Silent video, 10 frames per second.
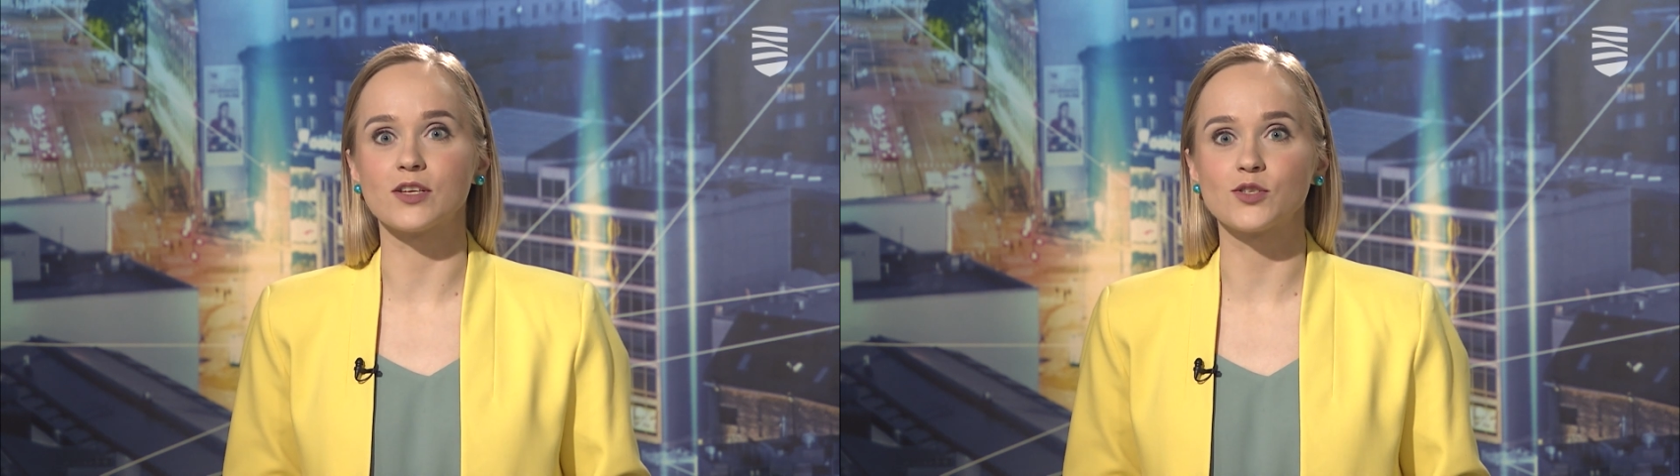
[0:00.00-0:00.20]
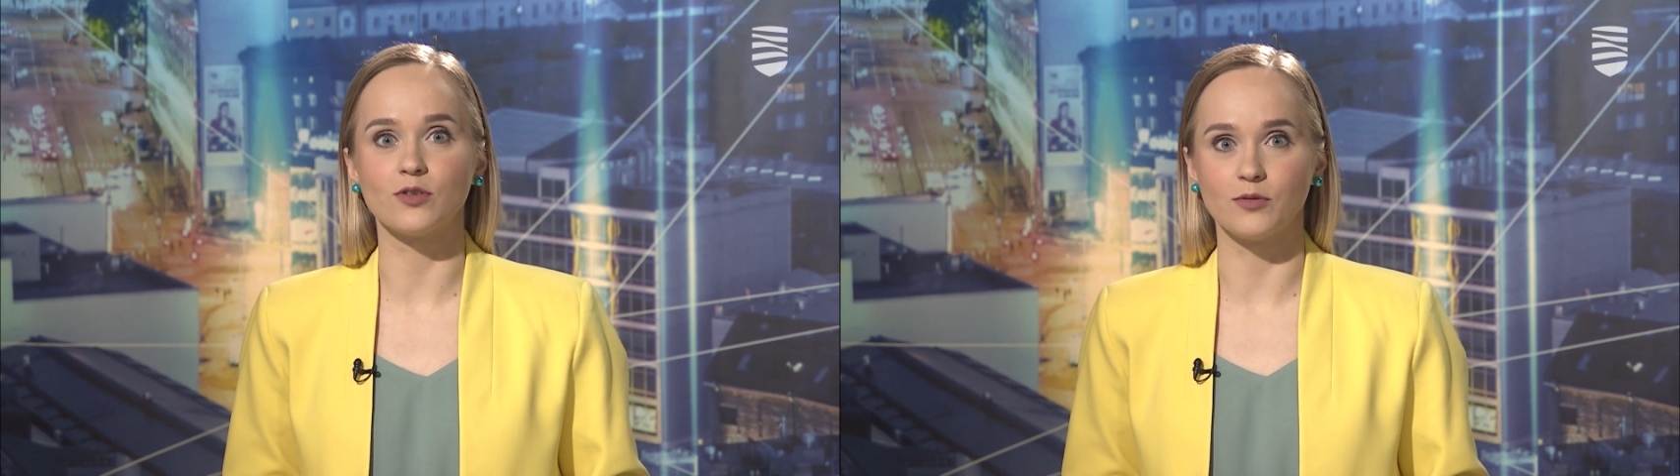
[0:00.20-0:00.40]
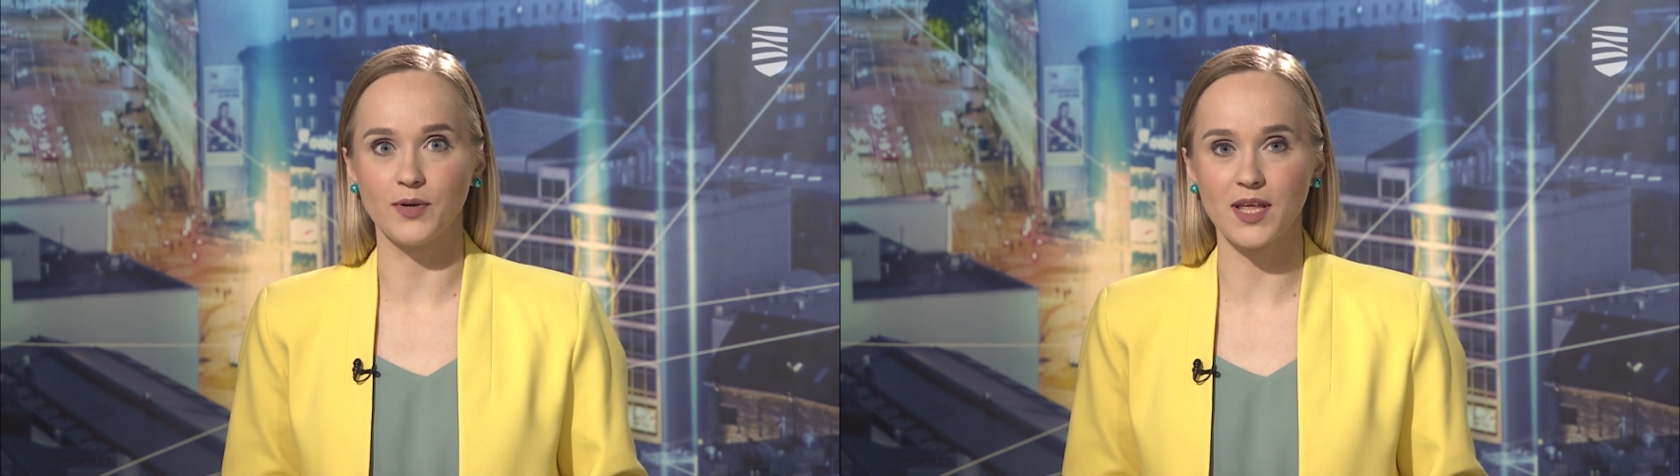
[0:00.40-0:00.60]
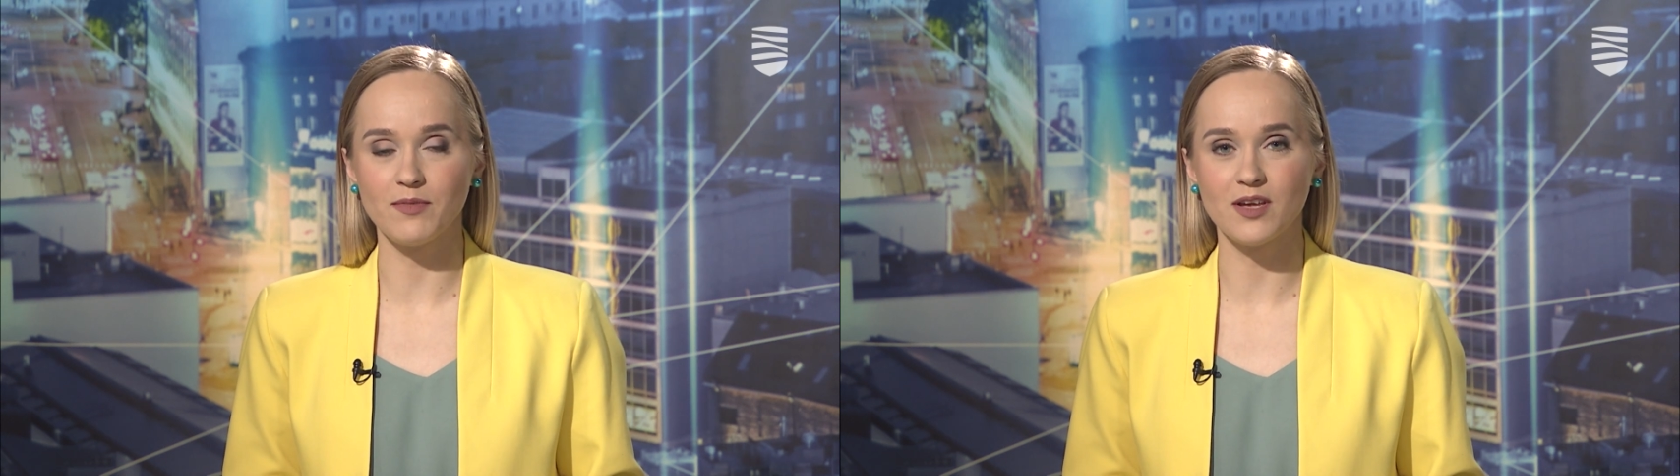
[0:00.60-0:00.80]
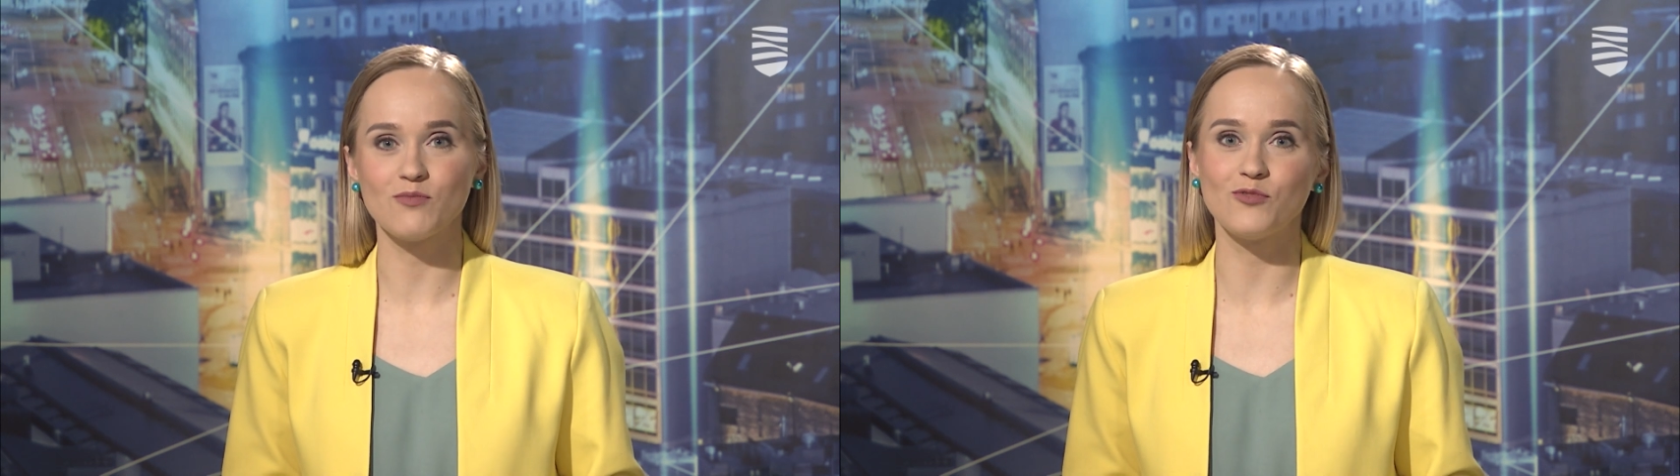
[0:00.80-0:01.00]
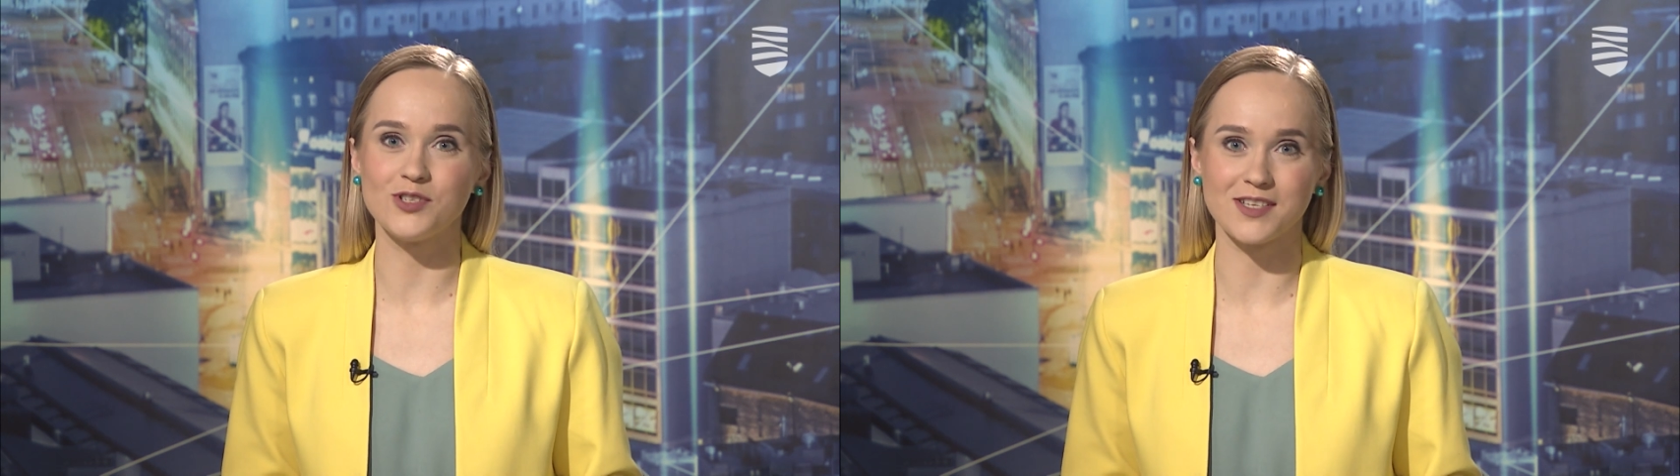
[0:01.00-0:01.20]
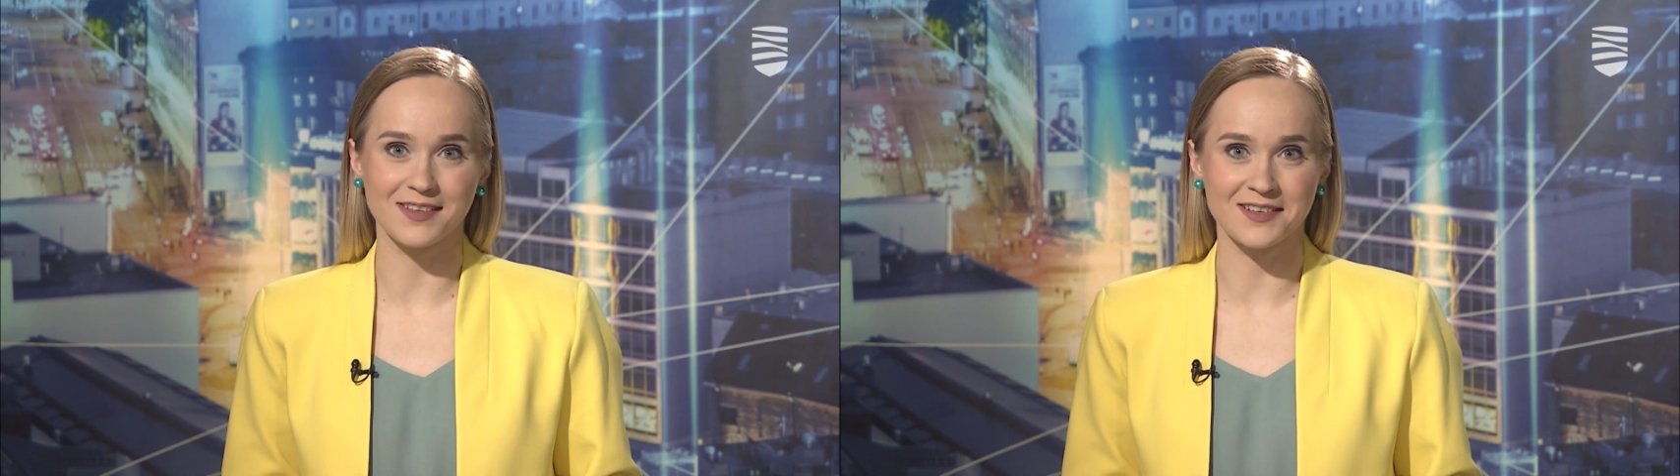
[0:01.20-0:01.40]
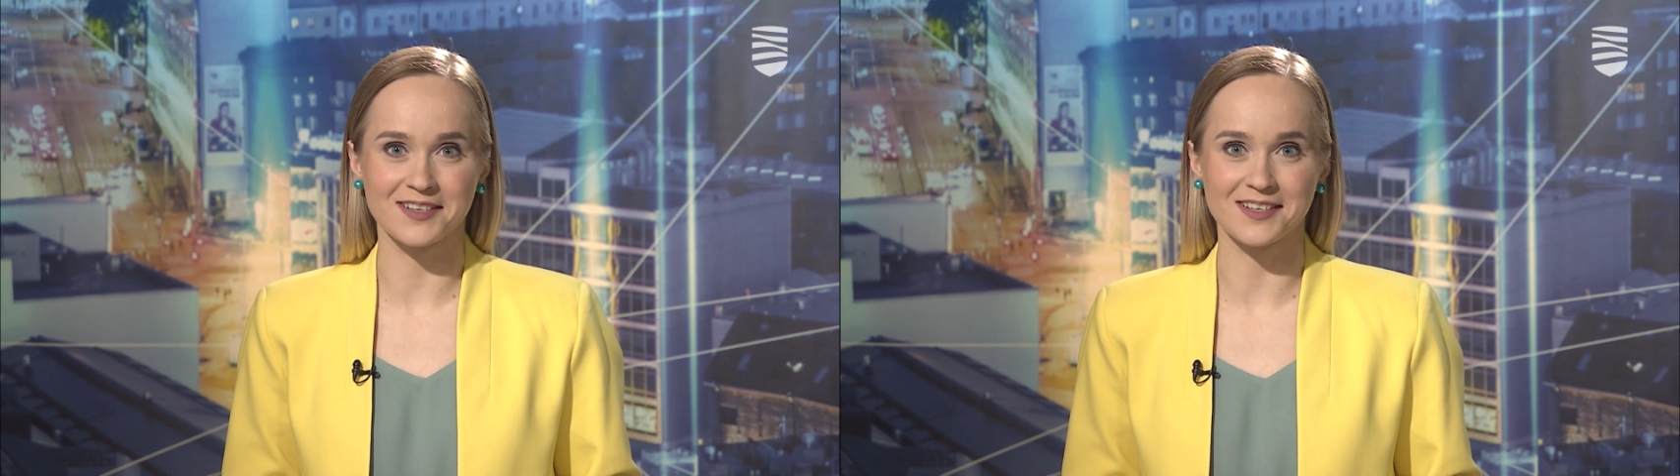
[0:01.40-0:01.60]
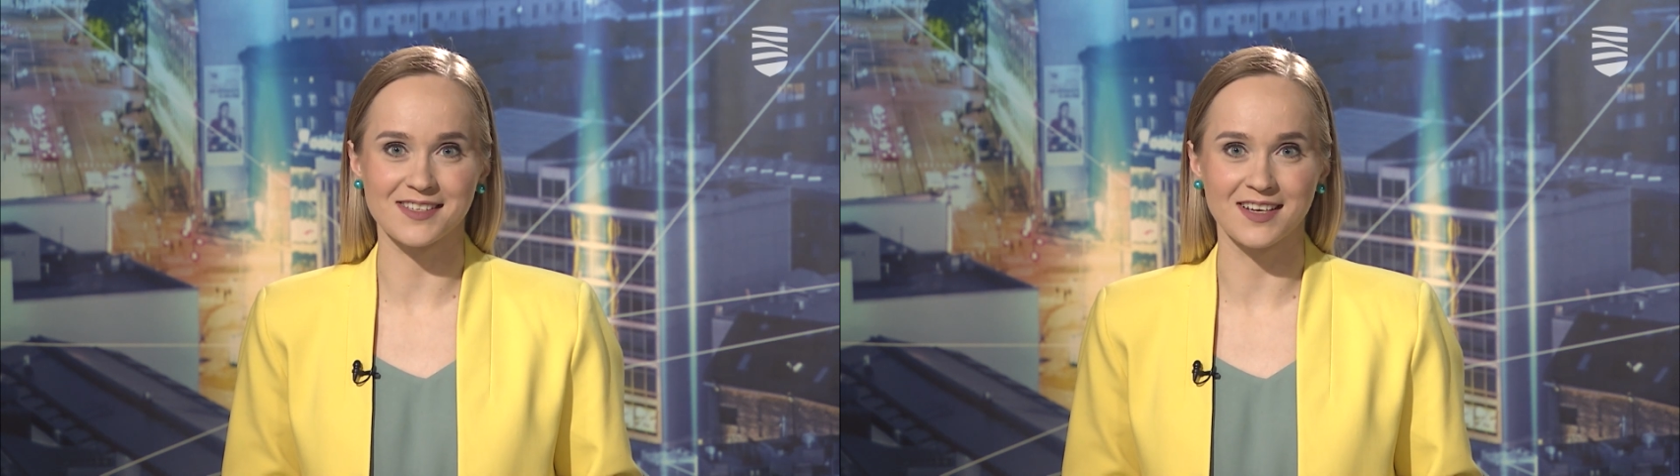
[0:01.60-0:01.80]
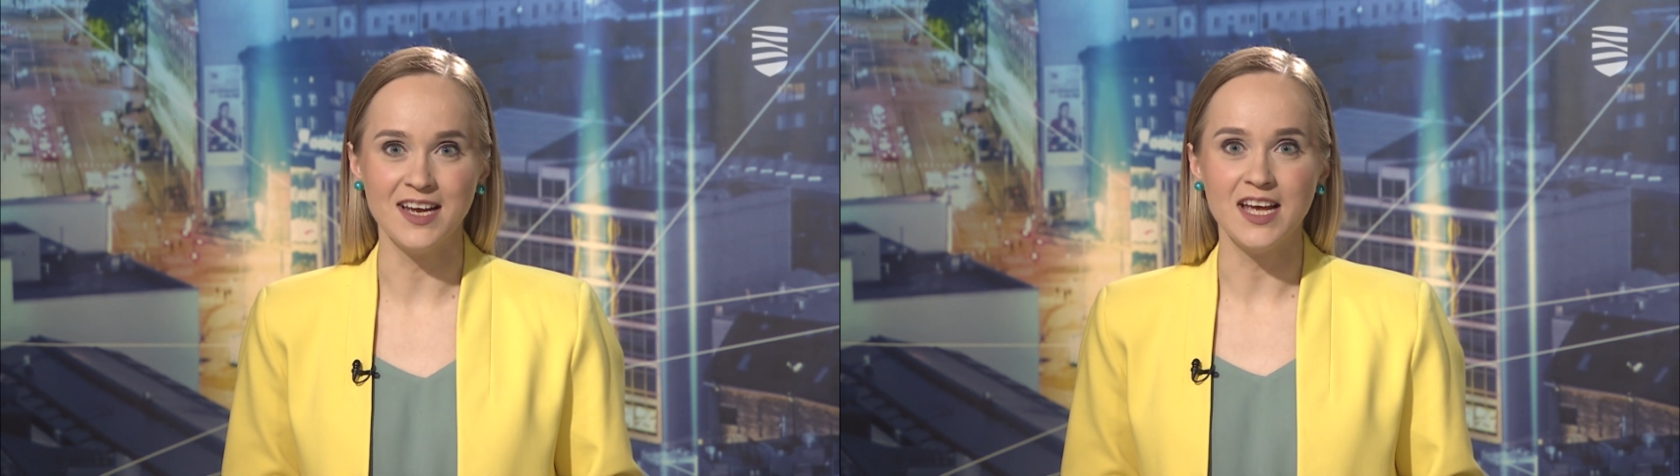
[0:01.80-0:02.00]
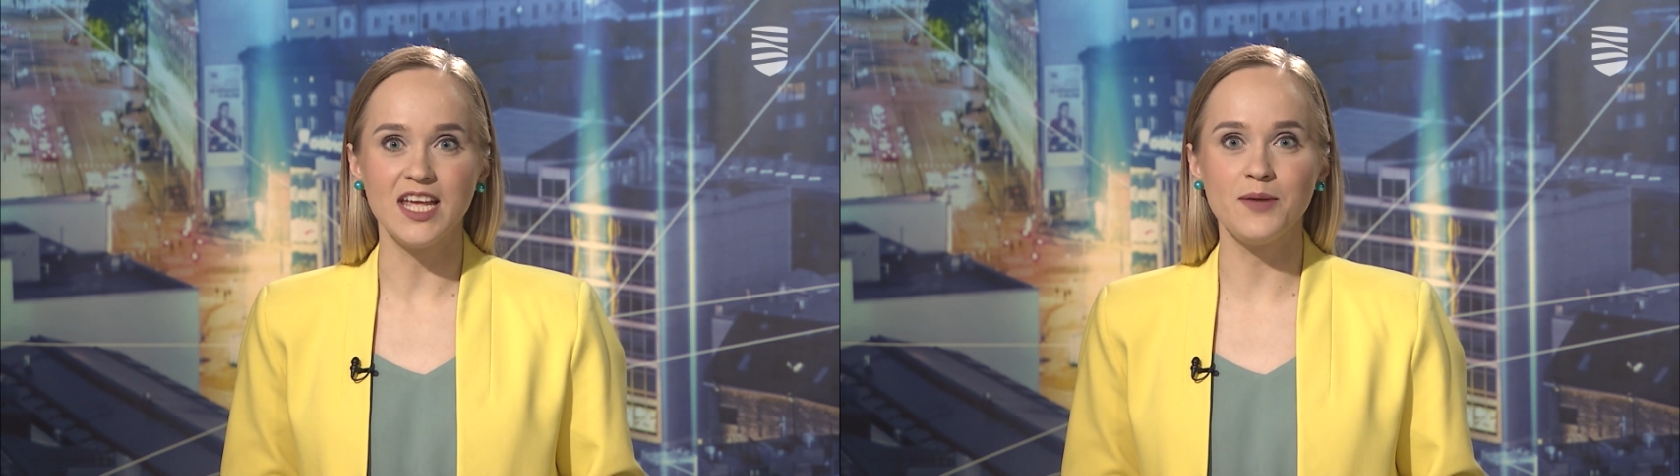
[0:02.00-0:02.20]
удостоен премии «Музейная крыса».